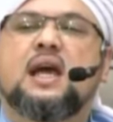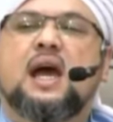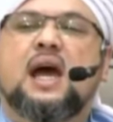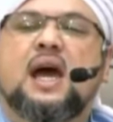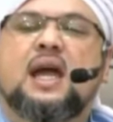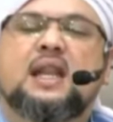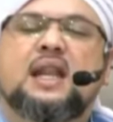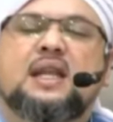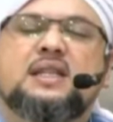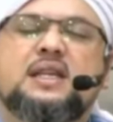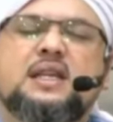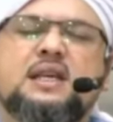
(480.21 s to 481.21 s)

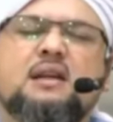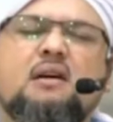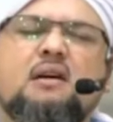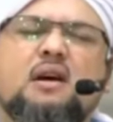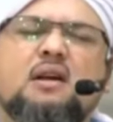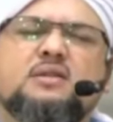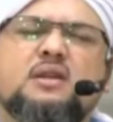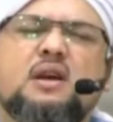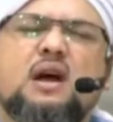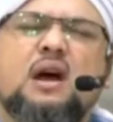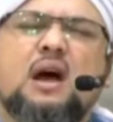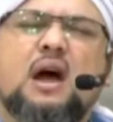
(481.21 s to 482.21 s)
alladhi rakhasa
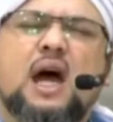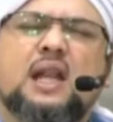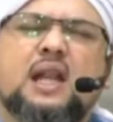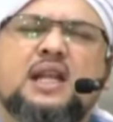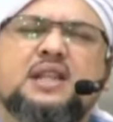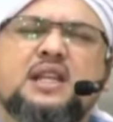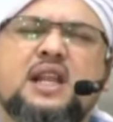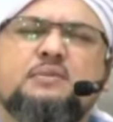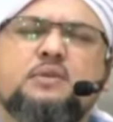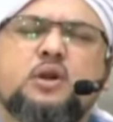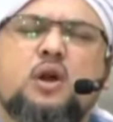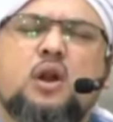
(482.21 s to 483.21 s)
alladhi
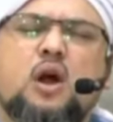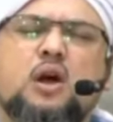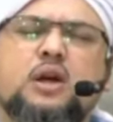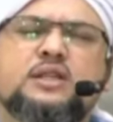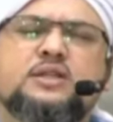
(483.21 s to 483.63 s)
lam yurakhis